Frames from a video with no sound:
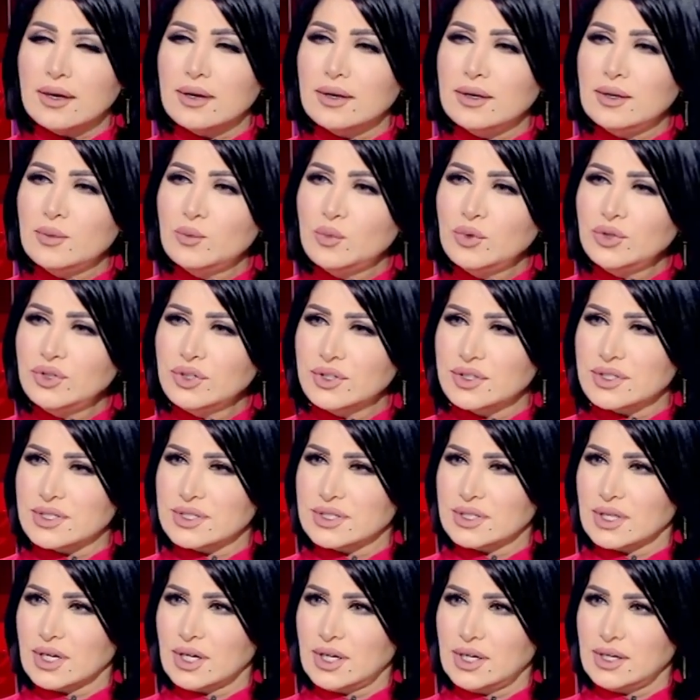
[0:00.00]
المدن
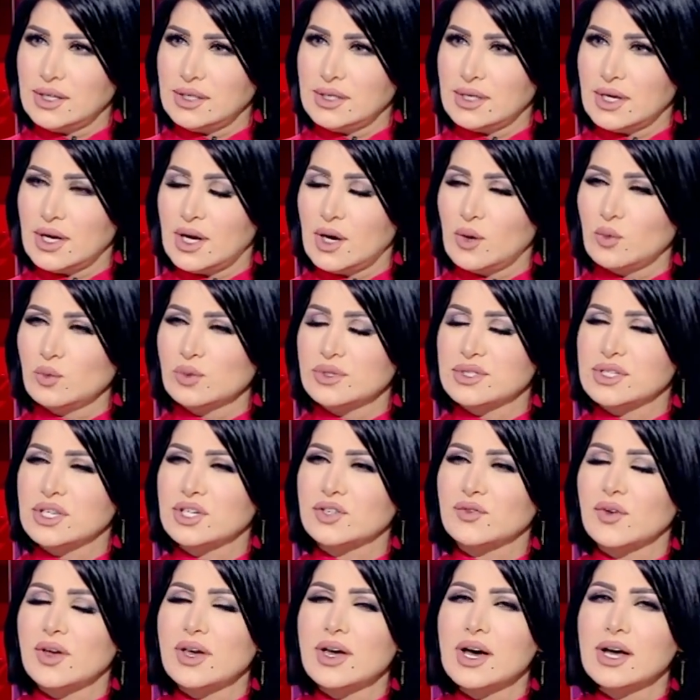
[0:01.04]
الصحية
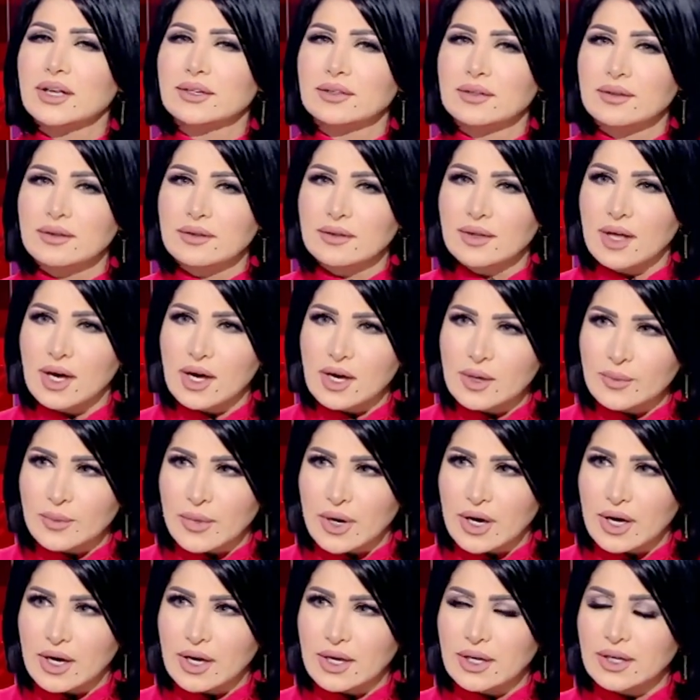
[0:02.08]
والمستشفيات
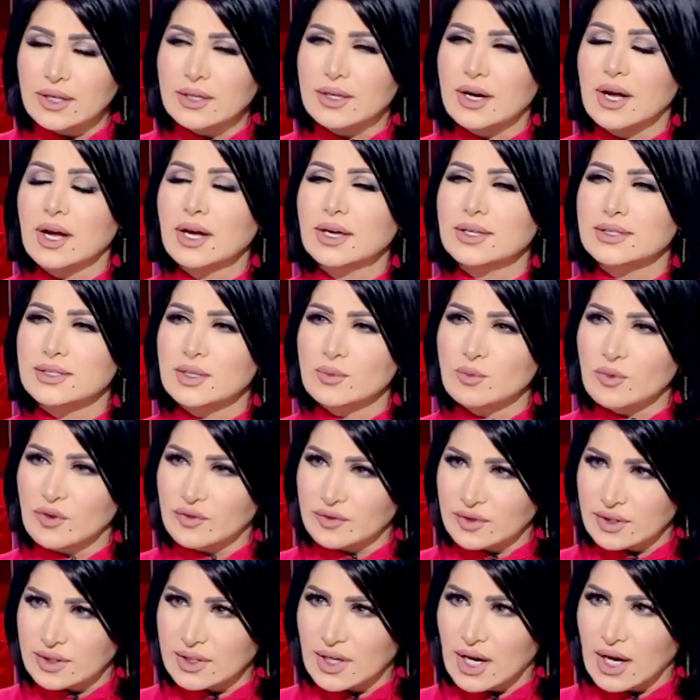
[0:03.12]
الضخمة اللي راح يتم
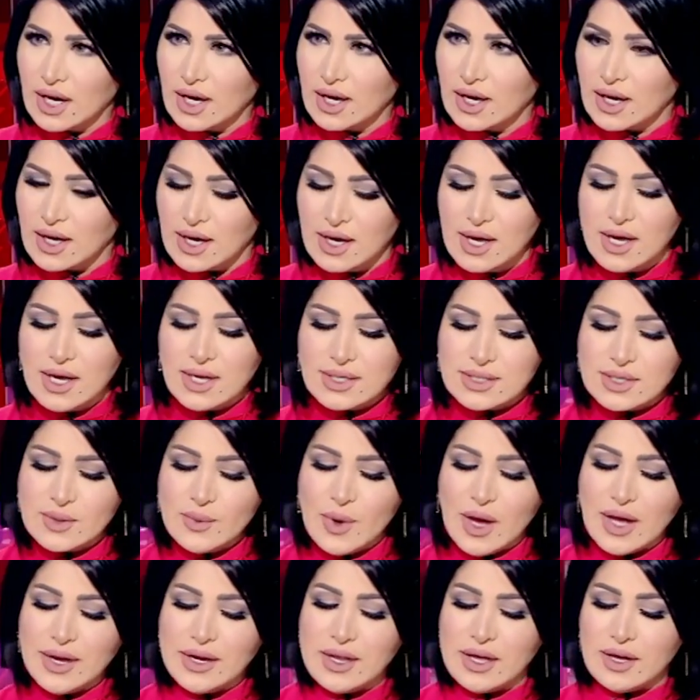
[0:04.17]
افتتاحها
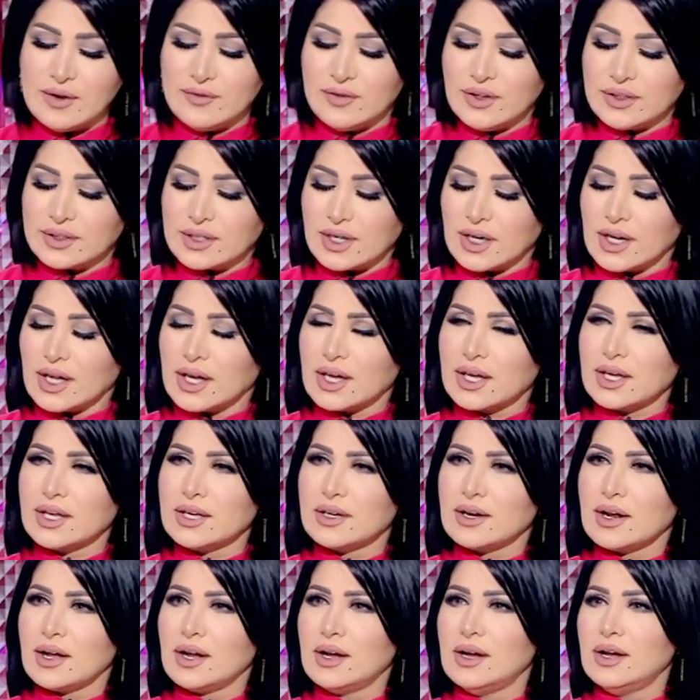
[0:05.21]
سمعنا الفترة
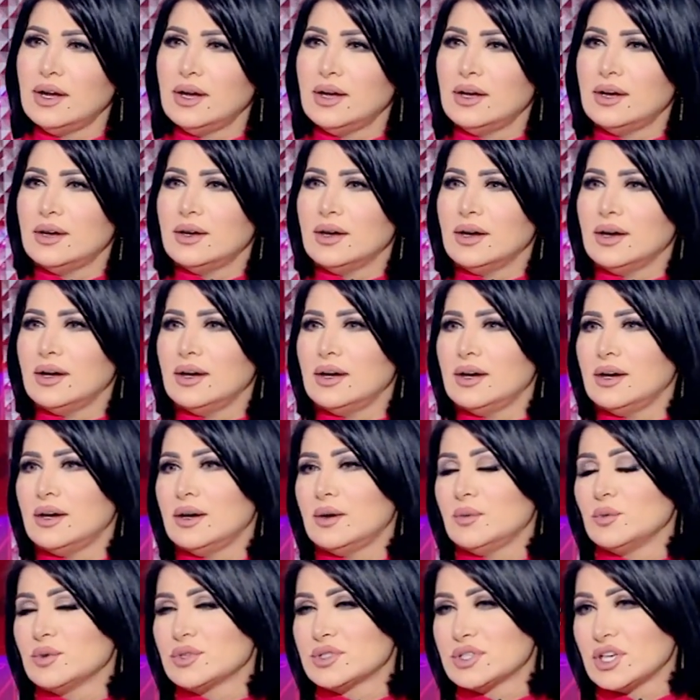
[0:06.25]
الأخيرة
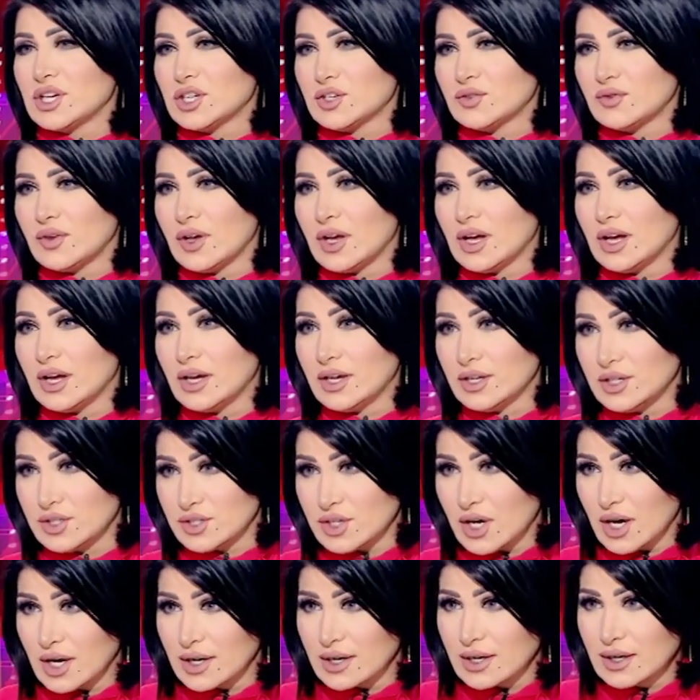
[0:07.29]
آه، مستشفى
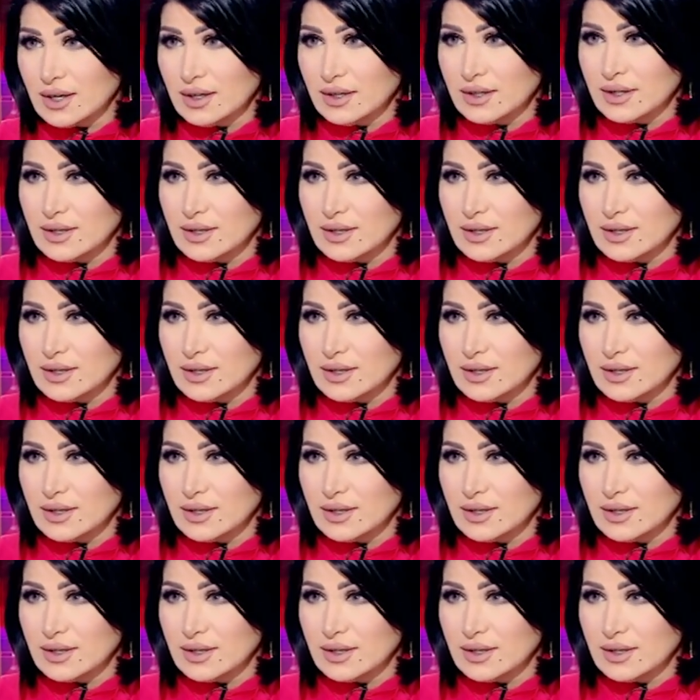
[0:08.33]
الجهرة